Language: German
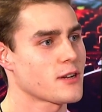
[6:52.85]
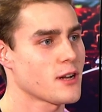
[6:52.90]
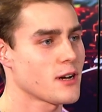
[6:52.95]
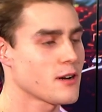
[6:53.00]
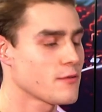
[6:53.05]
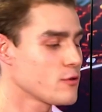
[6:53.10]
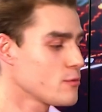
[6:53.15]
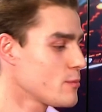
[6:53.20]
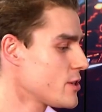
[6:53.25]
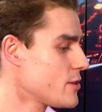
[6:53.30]

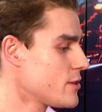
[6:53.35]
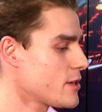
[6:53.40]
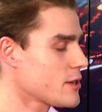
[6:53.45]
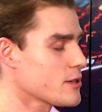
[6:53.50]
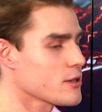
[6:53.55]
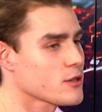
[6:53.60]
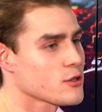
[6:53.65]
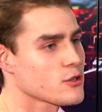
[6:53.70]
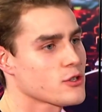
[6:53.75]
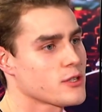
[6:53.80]
Klar will man in
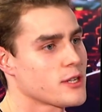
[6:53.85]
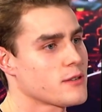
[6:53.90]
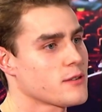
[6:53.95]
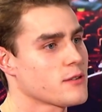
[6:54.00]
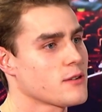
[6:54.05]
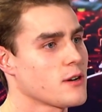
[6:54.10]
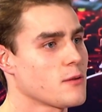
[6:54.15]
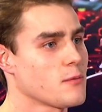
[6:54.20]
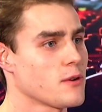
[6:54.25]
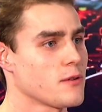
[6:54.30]
andere
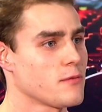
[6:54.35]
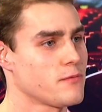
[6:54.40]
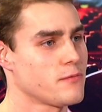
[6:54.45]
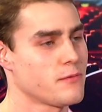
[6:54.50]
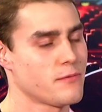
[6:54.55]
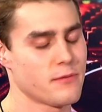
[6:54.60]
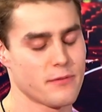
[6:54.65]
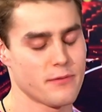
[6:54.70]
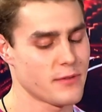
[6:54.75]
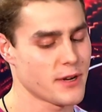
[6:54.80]
Städte, aber
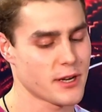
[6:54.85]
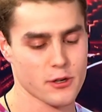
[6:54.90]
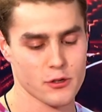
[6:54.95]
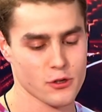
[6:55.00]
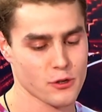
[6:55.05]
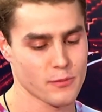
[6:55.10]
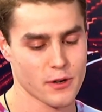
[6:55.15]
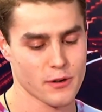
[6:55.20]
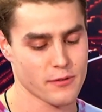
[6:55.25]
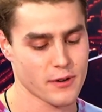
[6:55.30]
wer da
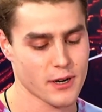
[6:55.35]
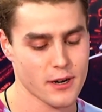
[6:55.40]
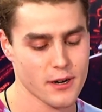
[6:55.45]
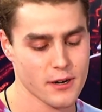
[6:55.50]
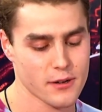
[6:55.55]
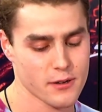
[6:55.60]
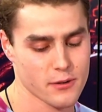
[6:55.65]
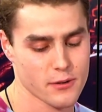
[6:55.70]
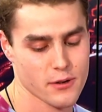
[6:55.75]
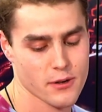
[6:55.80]
schon mal
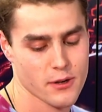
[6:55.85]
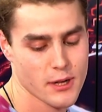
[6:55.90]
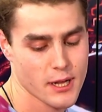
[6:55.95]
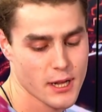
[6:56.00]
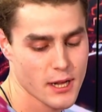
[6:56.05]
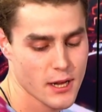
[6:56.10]
war äh,